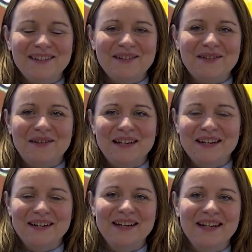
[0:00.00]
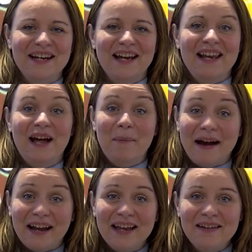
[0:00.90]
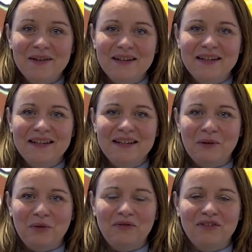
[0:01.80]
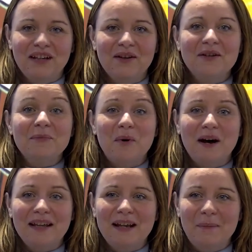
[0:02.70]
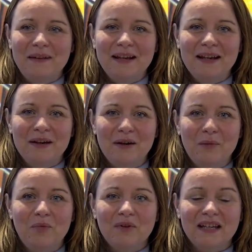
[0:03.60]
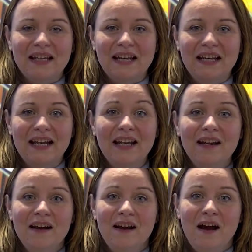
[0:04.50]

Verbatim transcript: Je suis euh, la marraine euh, des trophées euh, sport adaptés pour cette année,